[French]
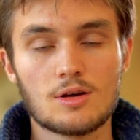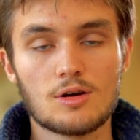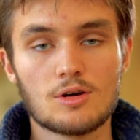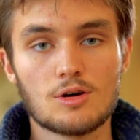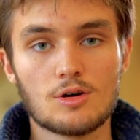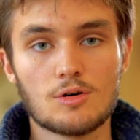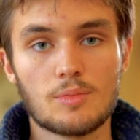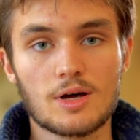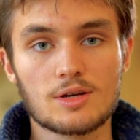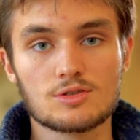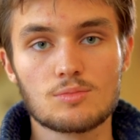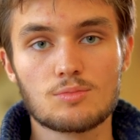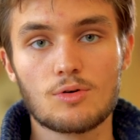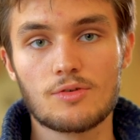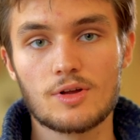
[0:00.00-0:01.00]
par
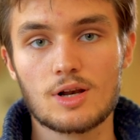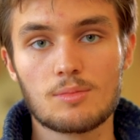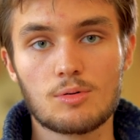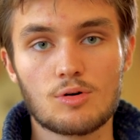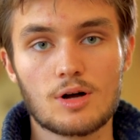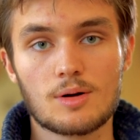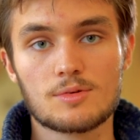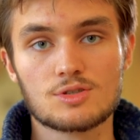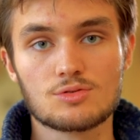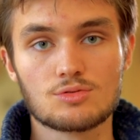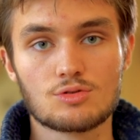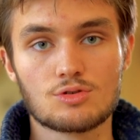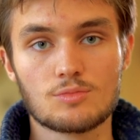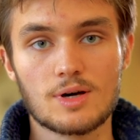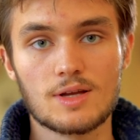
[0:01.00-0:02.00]
exemple pour faire de la programmation
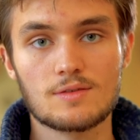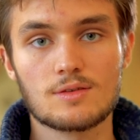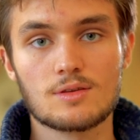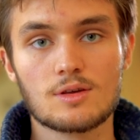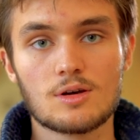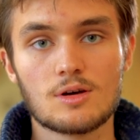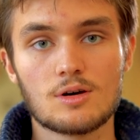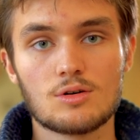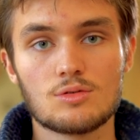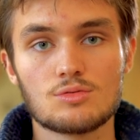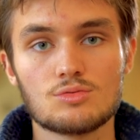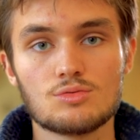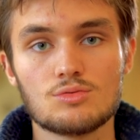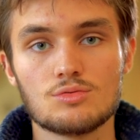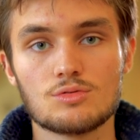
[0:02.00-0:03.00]
d'automates,
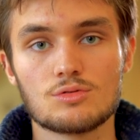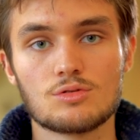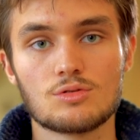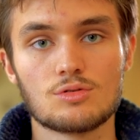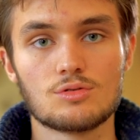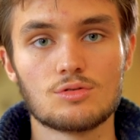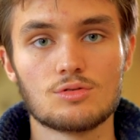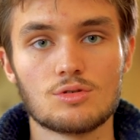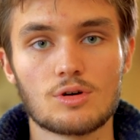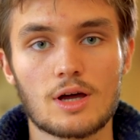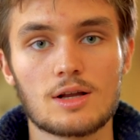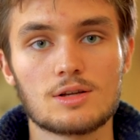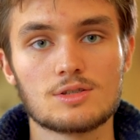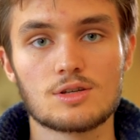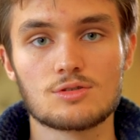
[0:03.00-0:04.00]
ou de
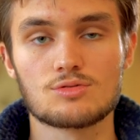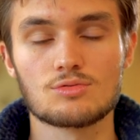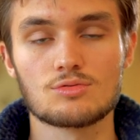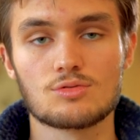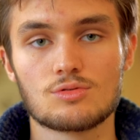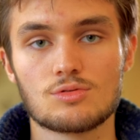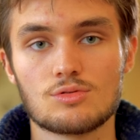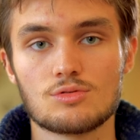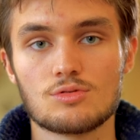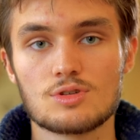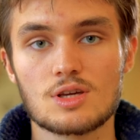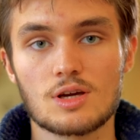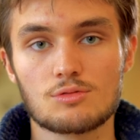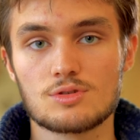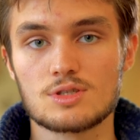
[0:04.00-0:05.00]
réalisation de,
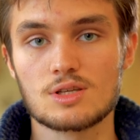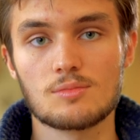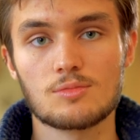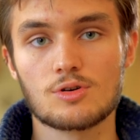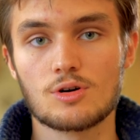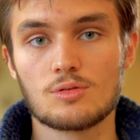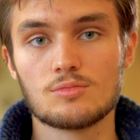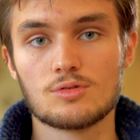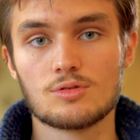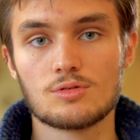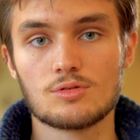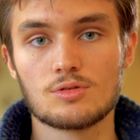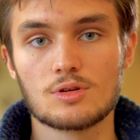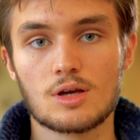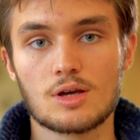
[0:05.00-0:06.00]
circuits simples
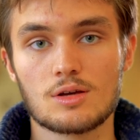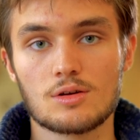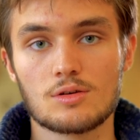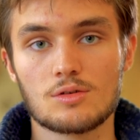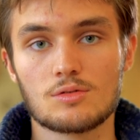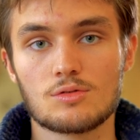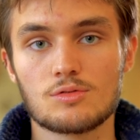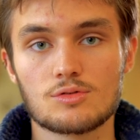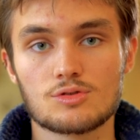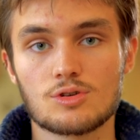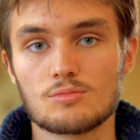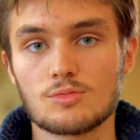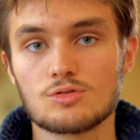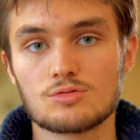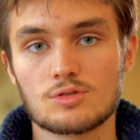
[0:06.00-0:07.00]
comme euh, le
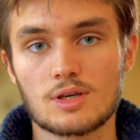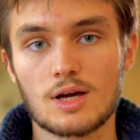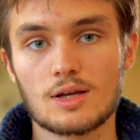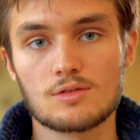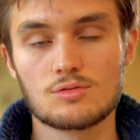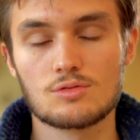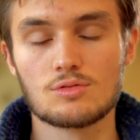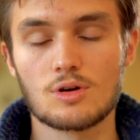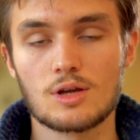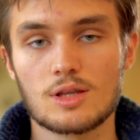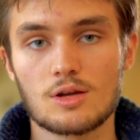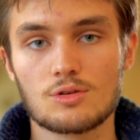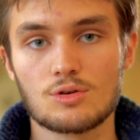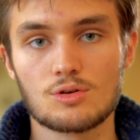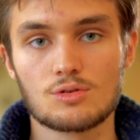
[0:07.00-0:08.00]
fonctionnement d'une carte de
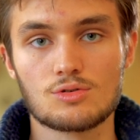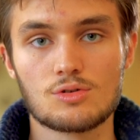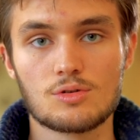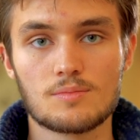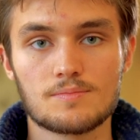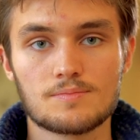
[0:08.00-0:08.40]
radar de recul.